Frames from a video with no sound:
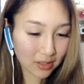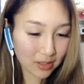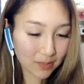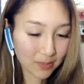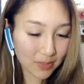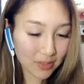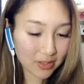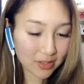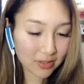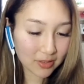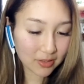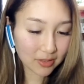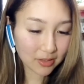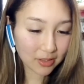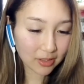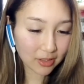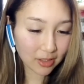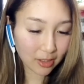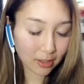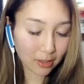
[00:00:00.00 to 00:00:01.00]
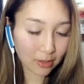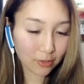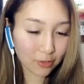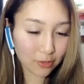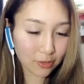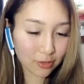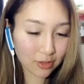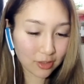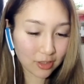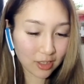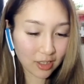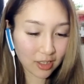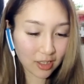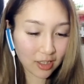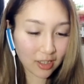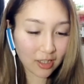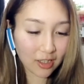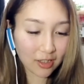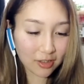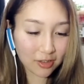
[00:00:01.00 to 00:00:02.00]

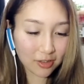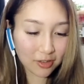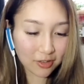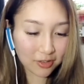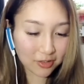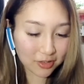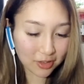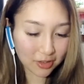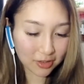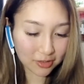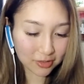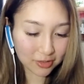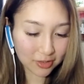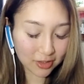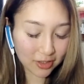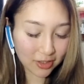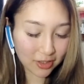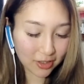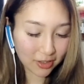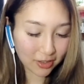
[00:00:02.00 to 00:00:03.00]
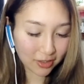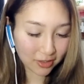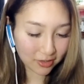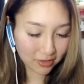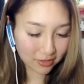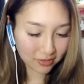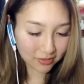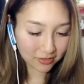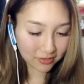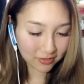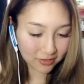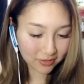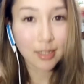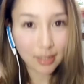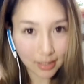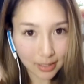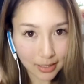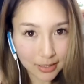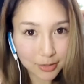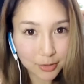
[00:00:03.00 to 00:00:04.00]
マシンキラーオッケーやったね
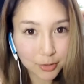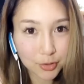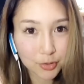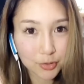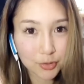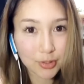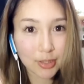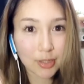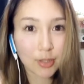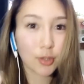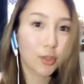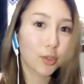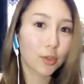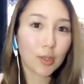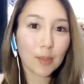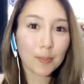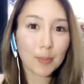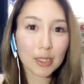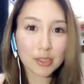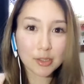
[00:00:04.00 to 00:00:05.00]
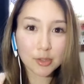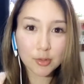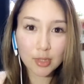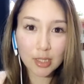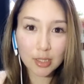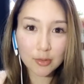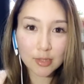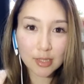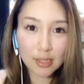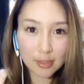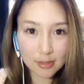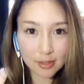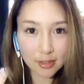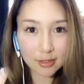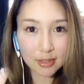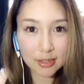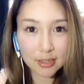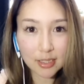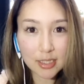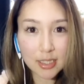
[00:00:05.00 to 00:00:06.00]
はいということで今日はパズドラの潜在
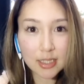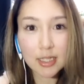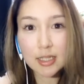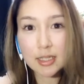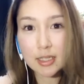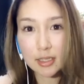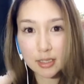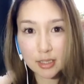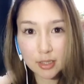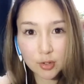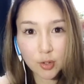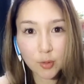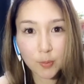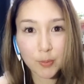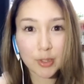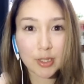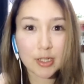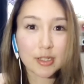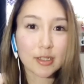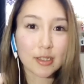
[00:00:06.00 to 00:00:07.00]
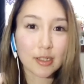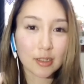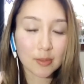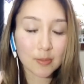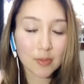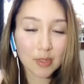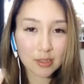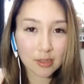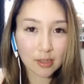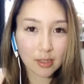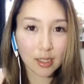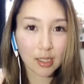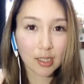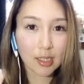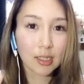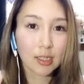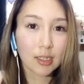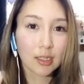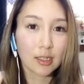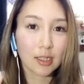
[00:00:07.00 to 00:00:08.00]
キラチャレンジ2をプレイしていきました
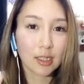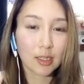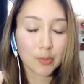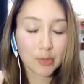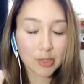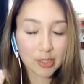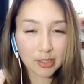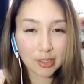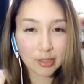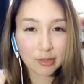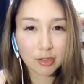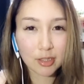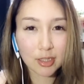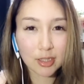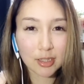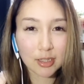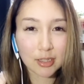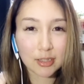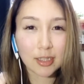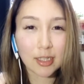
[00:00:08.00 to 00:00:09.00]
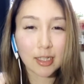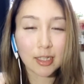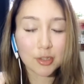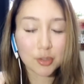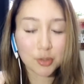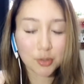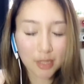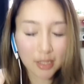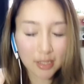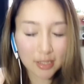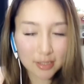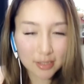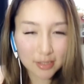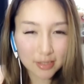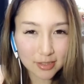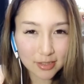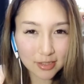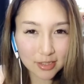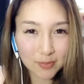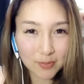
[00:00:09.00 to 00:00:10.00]
え無事にクリアできてちょっと安
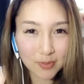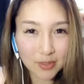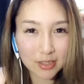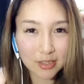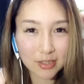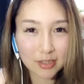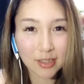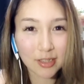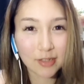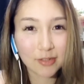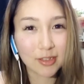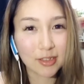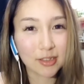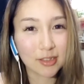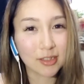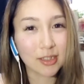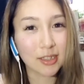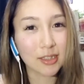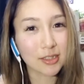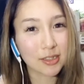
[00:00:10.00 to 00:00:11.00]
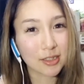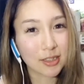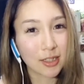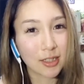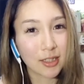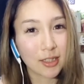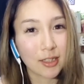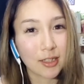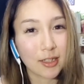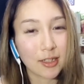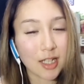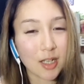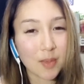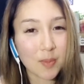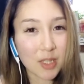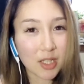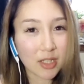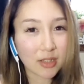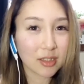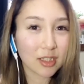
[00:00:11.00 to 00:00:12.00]
心しましたよかったです
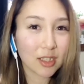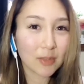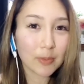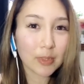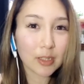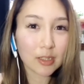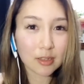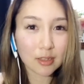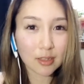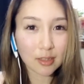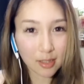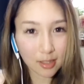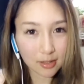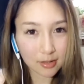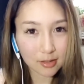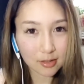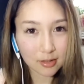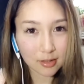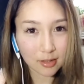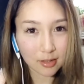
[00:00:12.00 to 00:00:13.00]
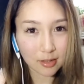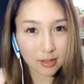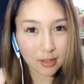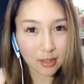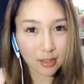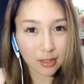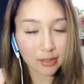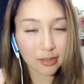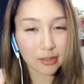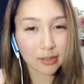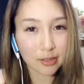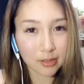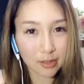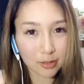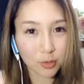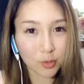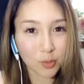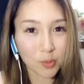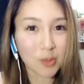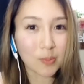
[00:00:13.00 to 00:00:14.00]
闇当てなパーティーかなり、えいいかな
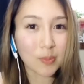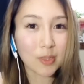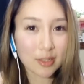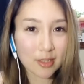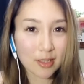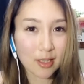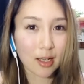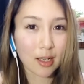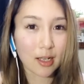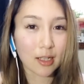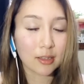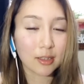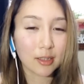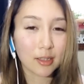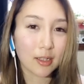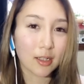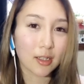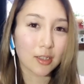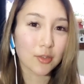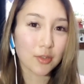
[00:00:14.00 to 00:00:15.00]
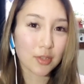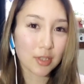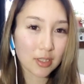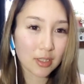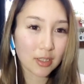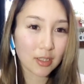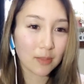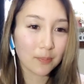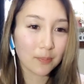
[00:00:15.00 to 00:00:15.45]
と思いました安定感あるし